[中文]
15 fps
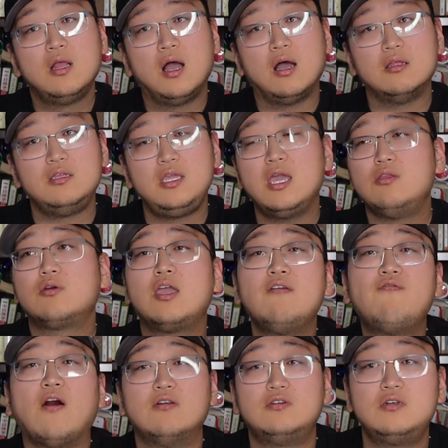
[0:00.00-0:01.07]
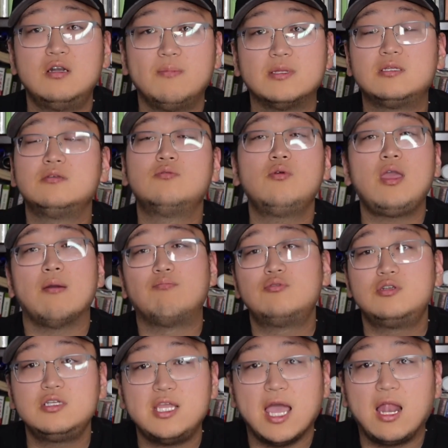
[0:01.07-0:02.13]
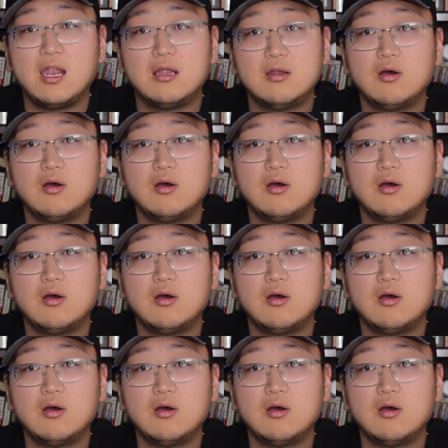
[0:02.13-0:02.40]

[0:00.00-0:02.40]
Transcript: 啊，你也就可以仿制了嘛，这东西也不值钱了。